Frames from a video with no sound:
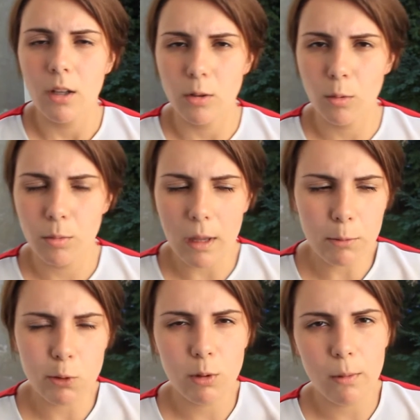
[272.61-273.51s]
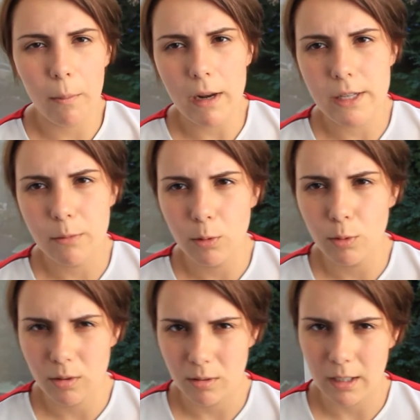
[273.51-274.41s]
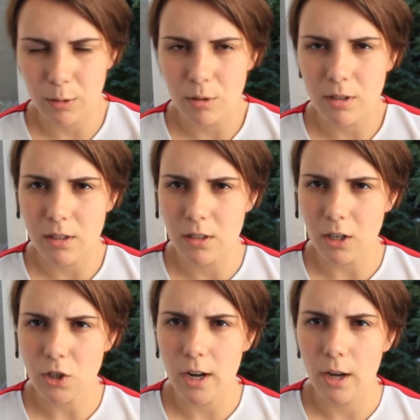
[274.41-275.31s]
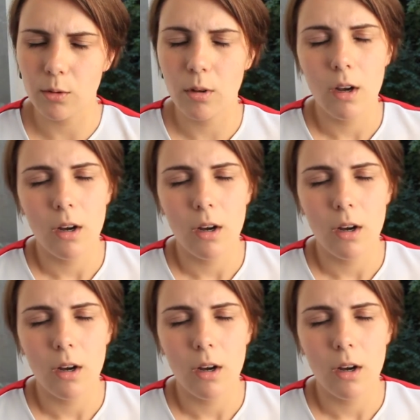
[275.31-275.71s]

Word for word: но нам почему-то попались именно вот, которые раздражают,